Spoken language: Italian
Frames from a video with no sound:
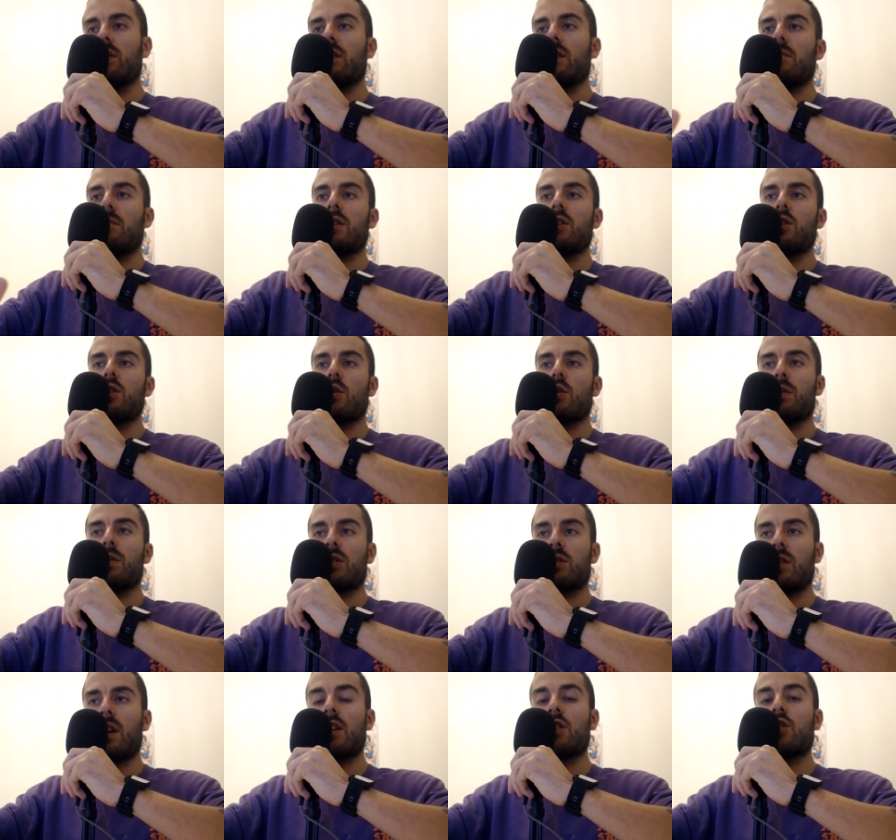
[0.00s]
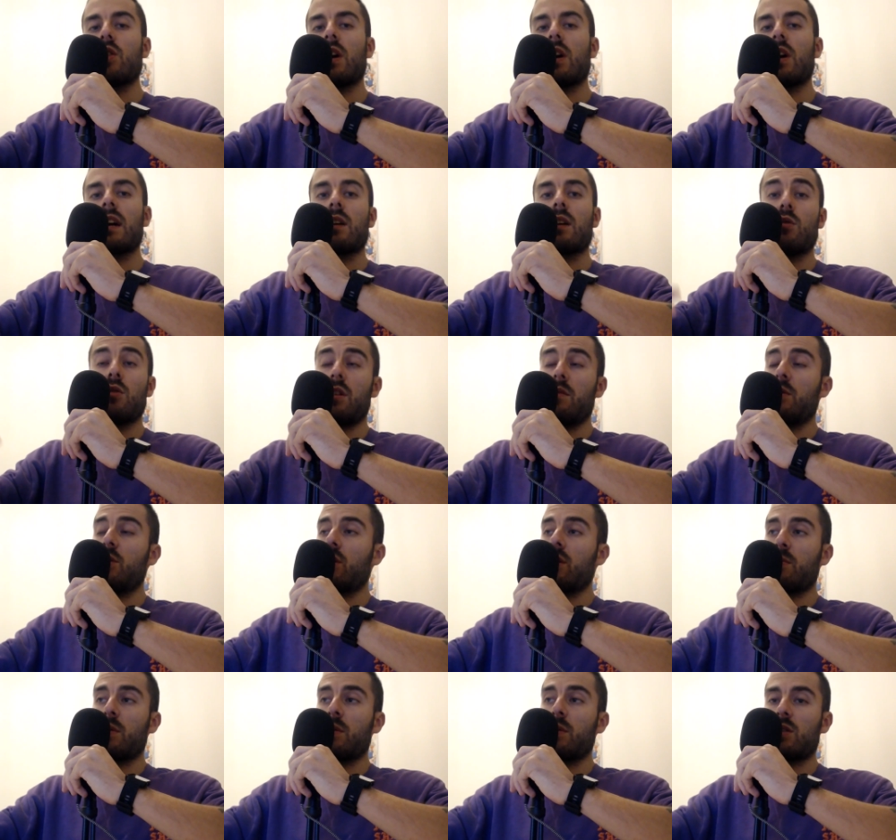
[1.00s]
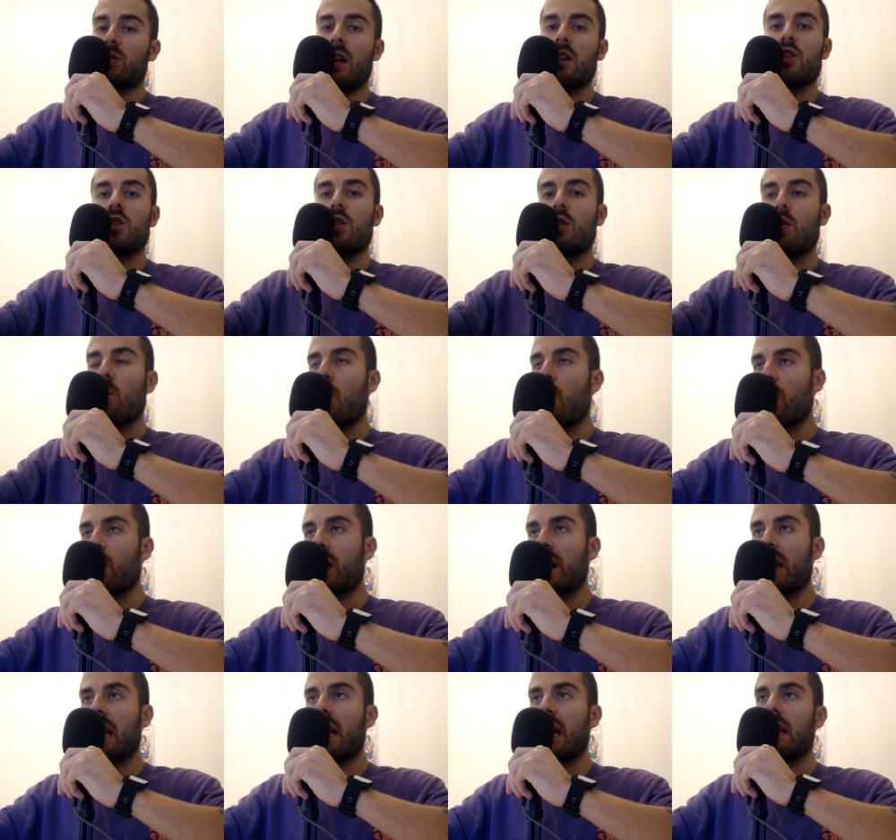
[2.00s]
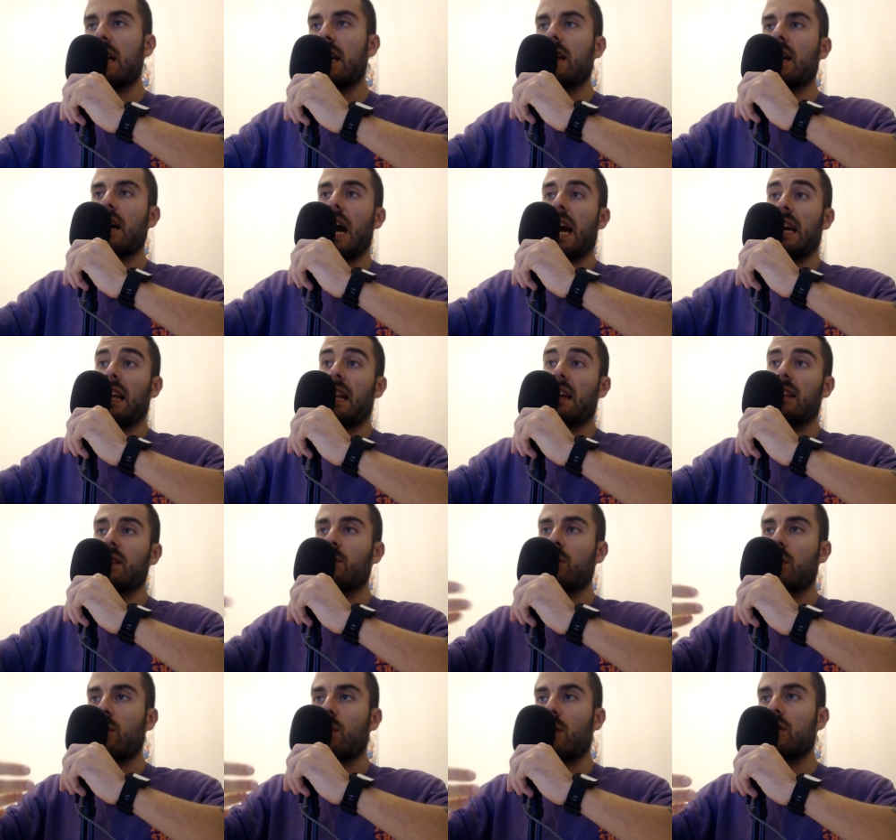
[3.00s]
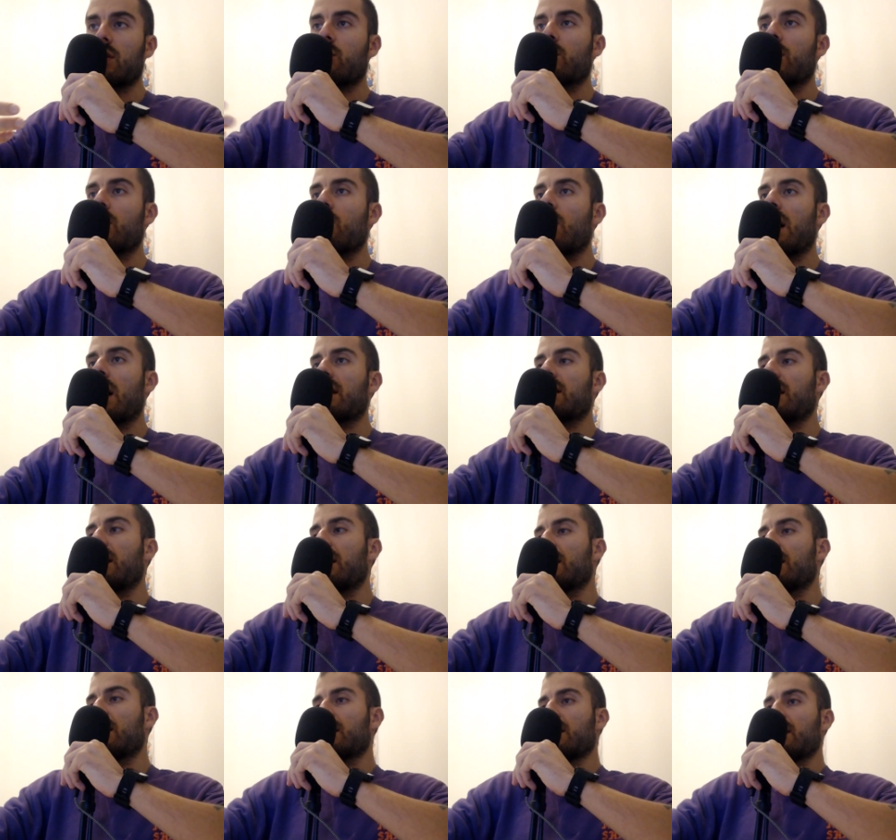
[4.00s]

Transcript: il miglior personaggio, anche uno dei migliori personaggi di Wall Cake Island per quanto mi riguarda.